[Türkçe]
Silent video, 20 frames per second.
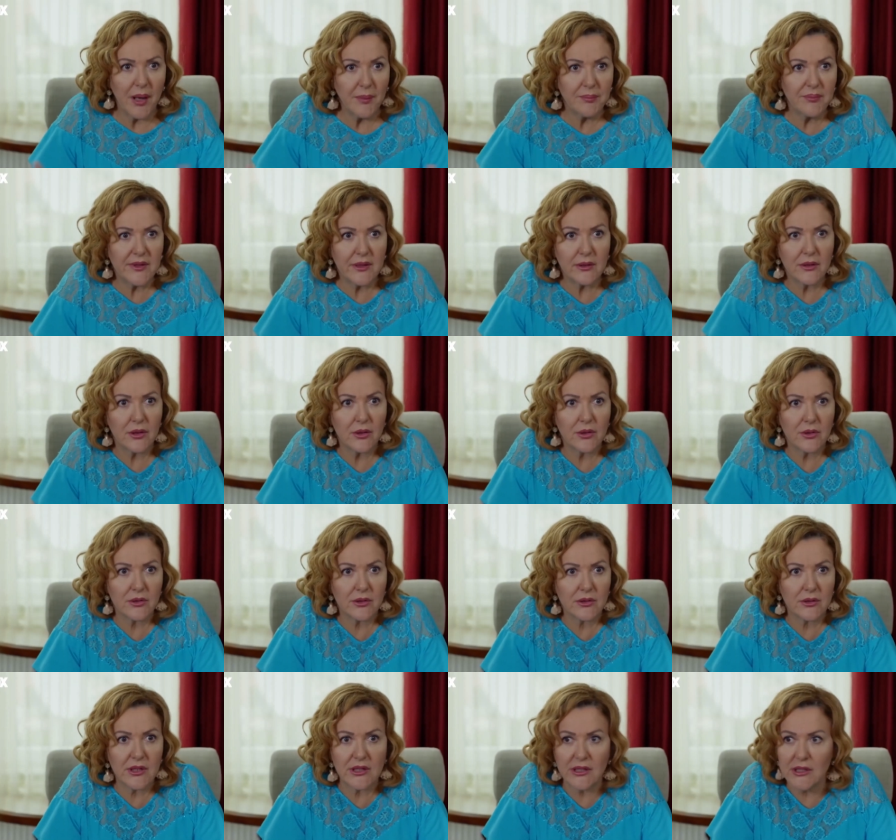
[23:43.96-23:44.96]
tamam
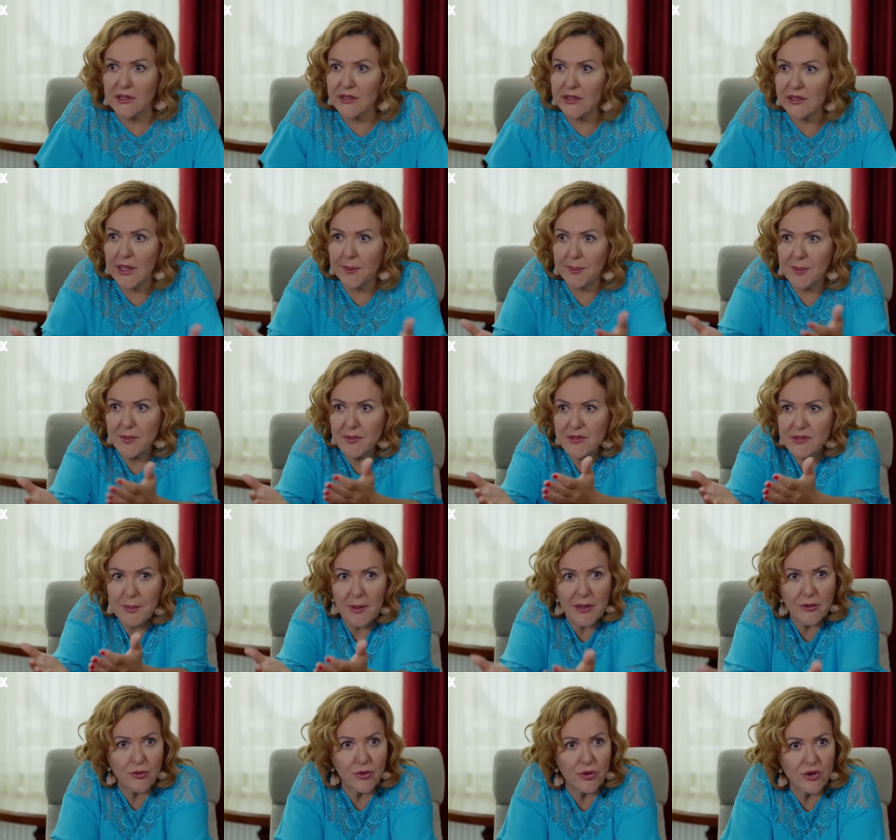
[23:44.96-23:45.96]
dikildik hepimiz
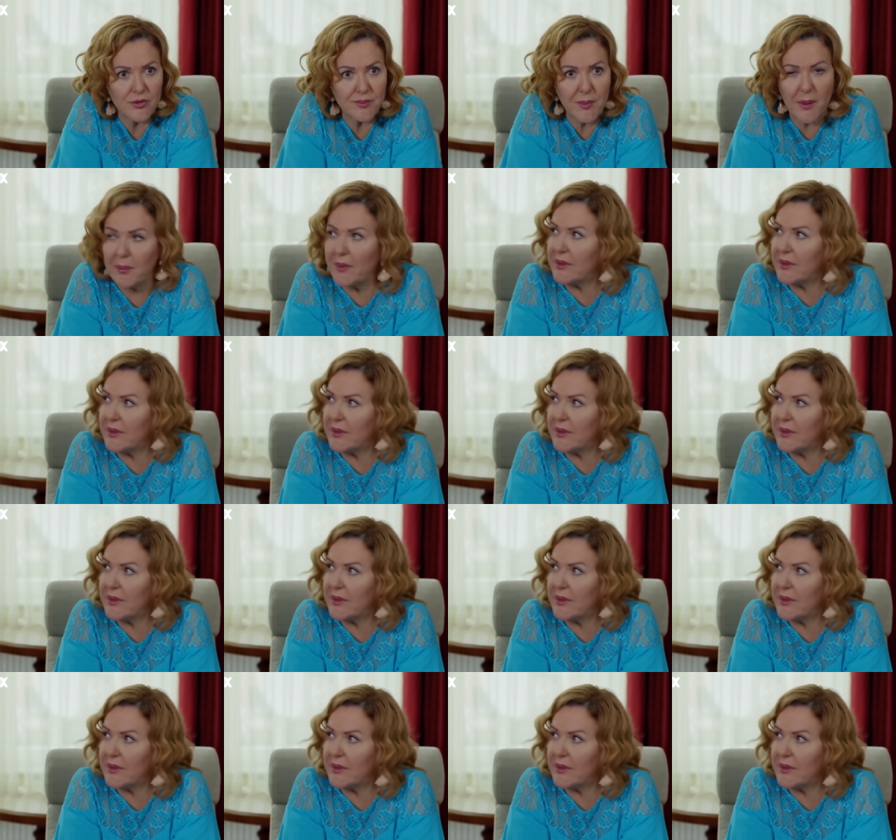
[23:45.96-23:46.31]
bakıyoruz